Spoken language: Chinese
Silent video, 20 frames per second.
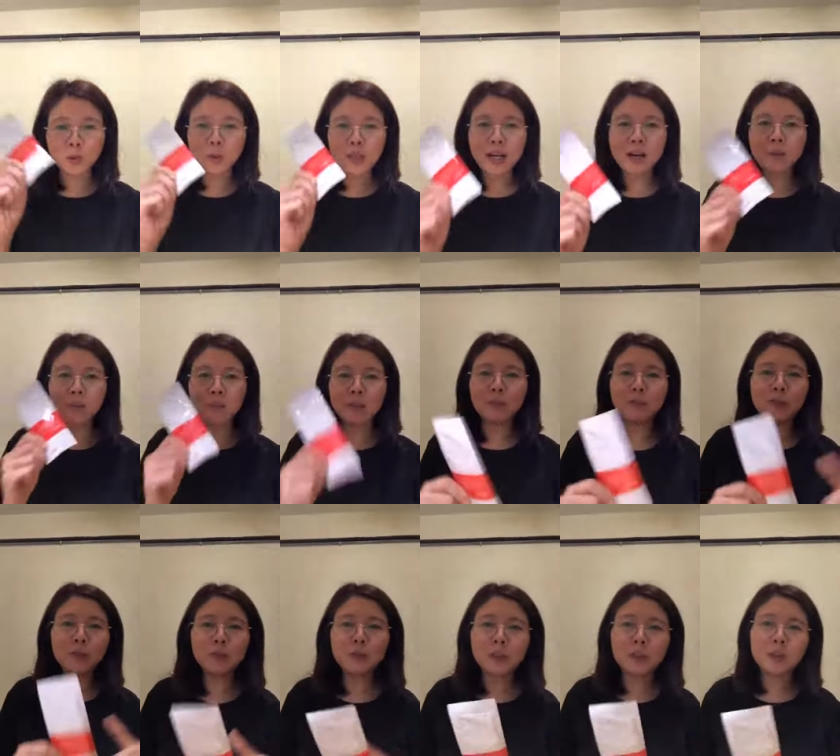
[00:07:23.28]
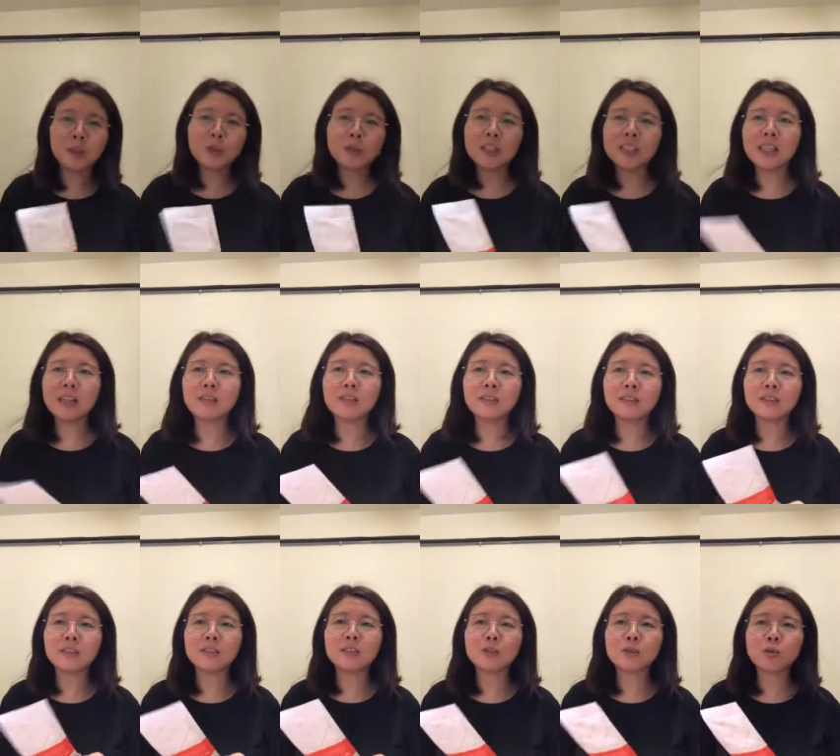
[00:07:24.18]
主要 Bifil 的功
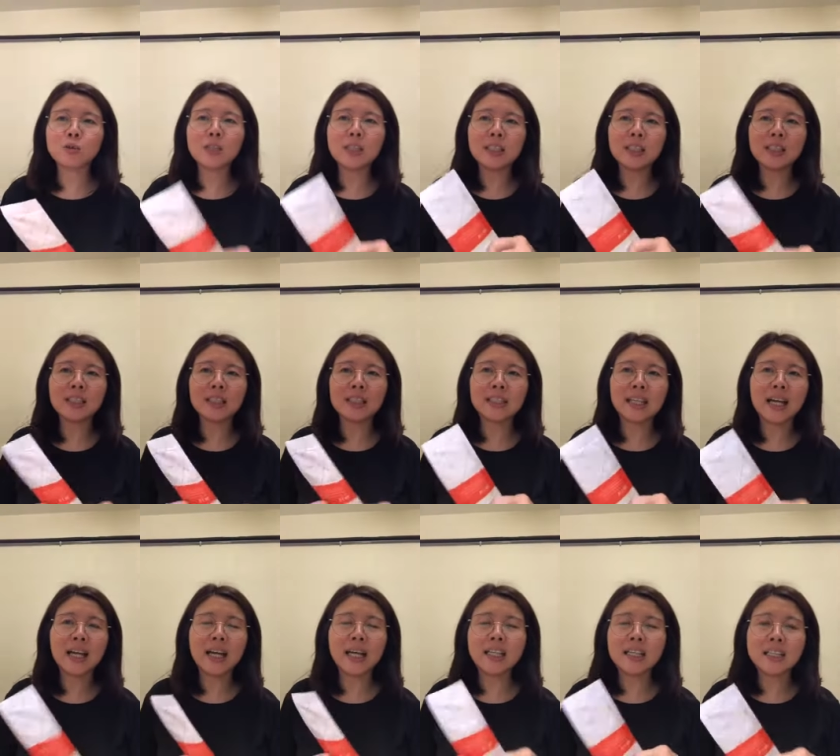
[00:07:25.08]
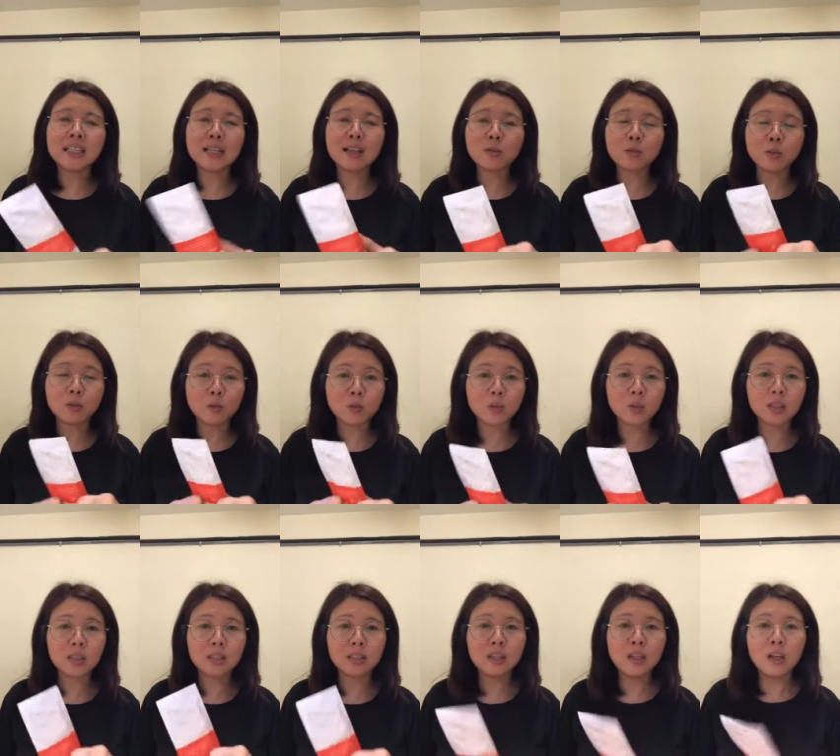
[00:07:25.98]
效，除了刚才以上所
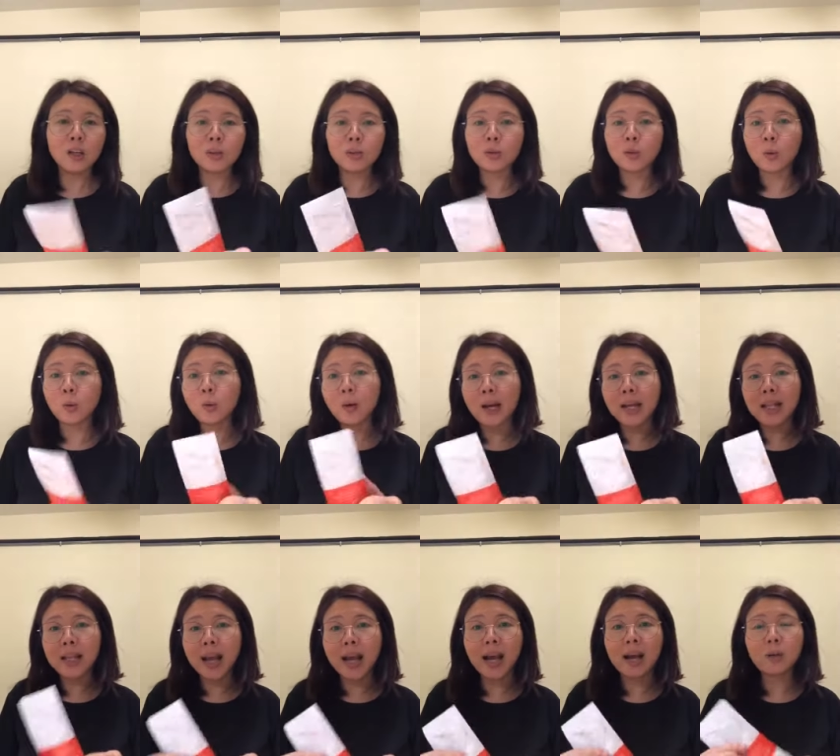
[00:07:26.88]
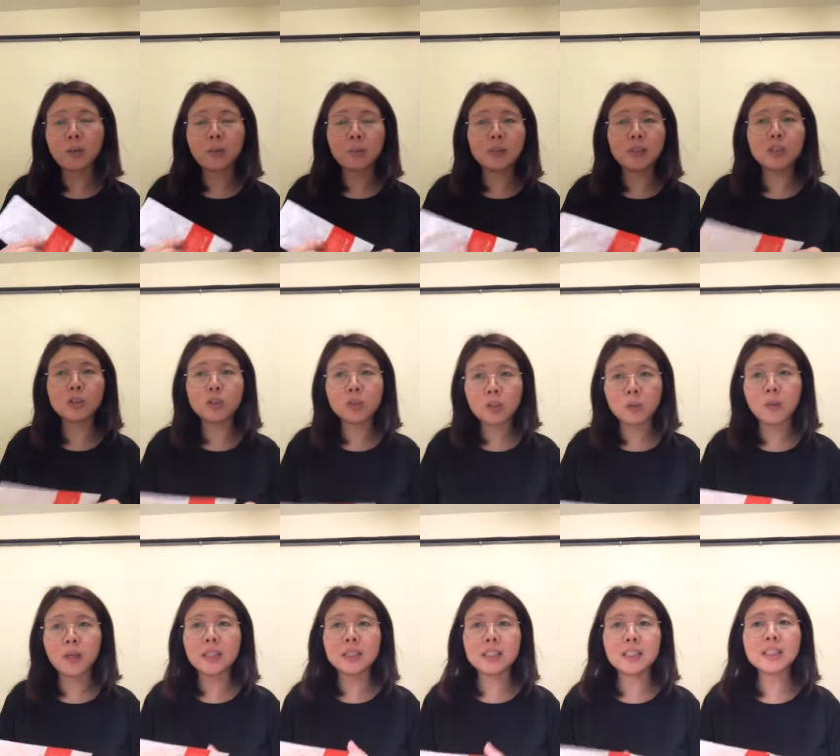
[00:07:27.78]
说的柔软啊，我们的血
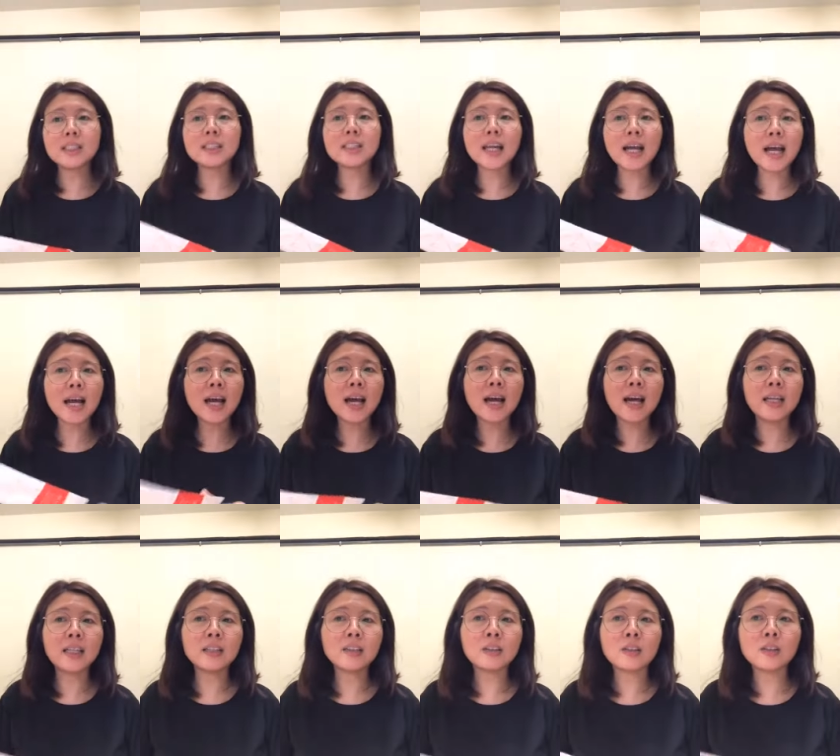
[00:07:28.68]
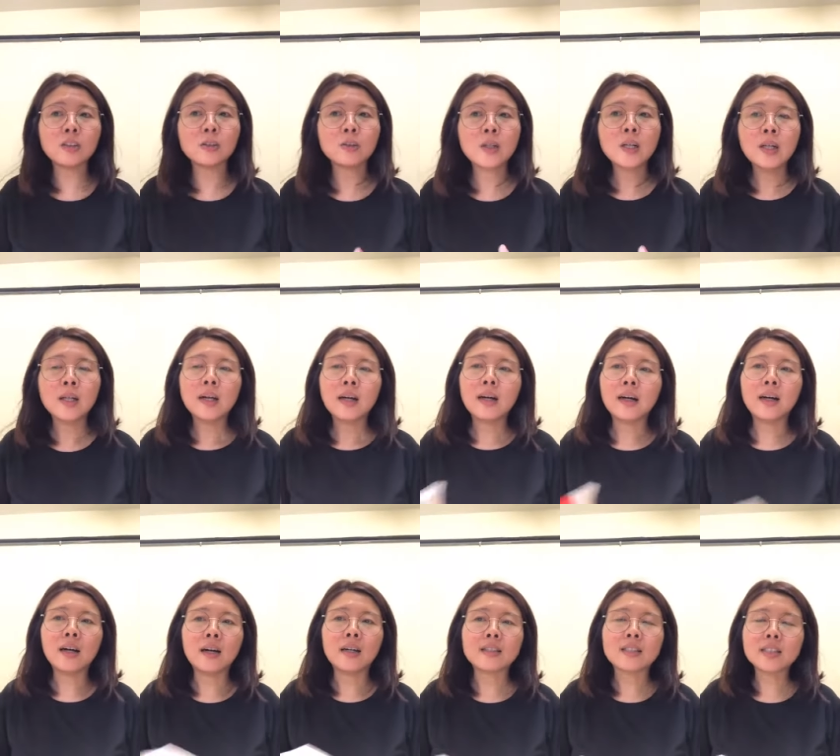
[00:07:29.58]
管，其实它还能够
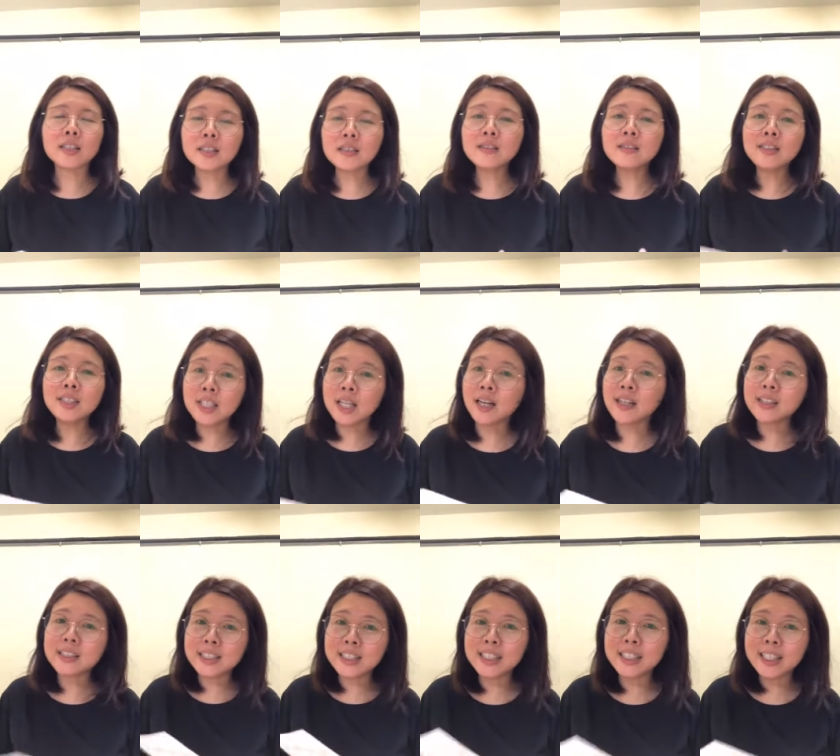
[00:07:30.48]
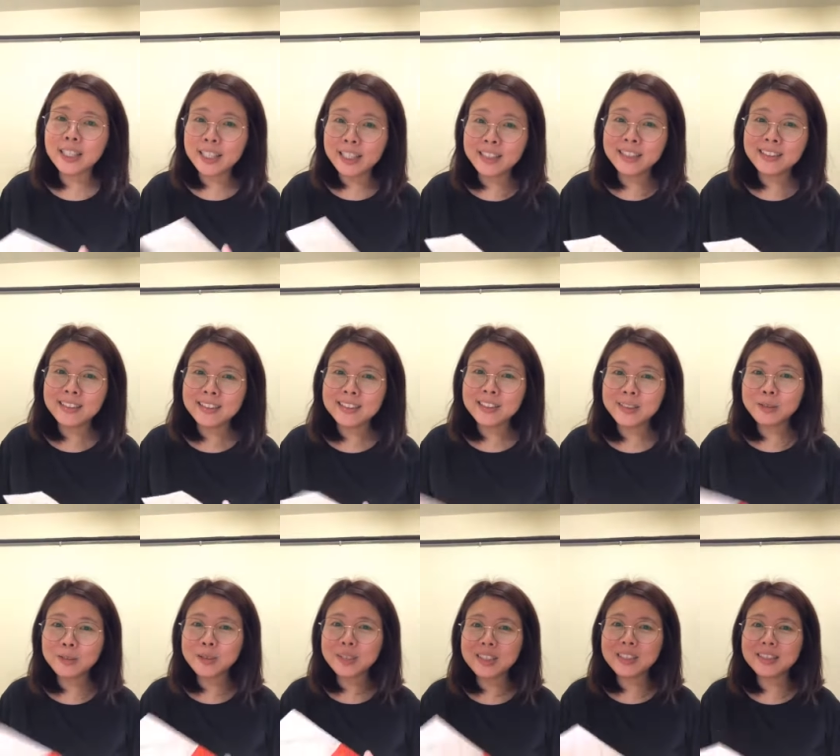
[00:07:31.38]
呃增强记忆力。这
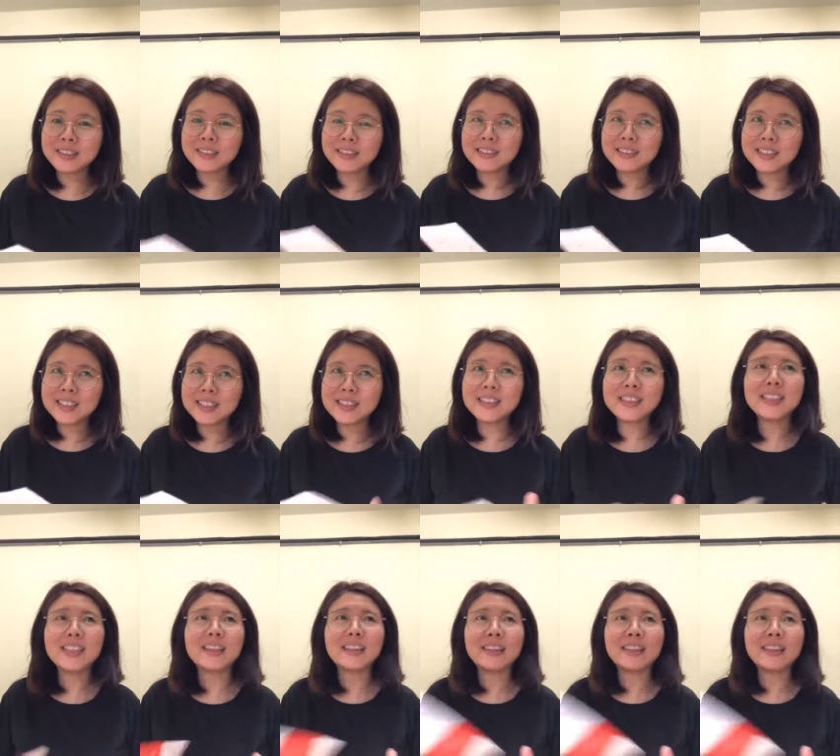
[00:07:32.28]
就是之